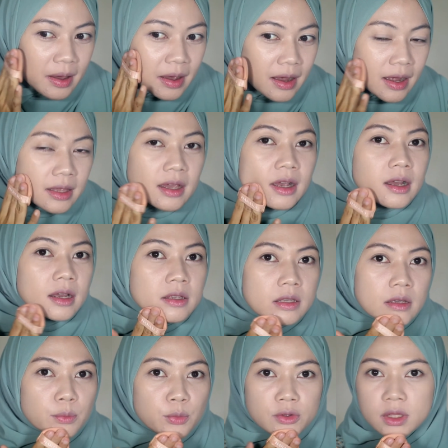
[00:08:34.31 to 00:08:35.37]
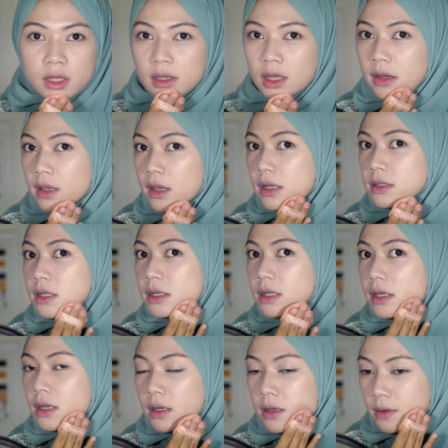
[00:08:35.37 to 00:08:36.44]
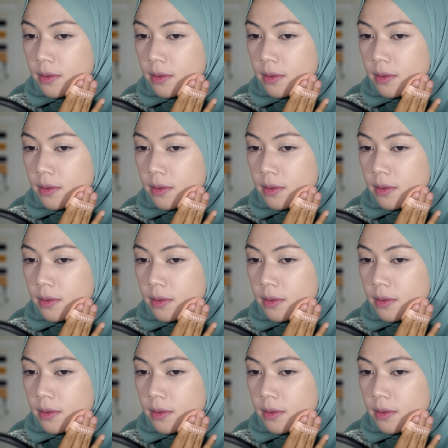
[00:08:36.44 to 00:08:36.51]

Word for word: gak nyangka seputih ini hasilnya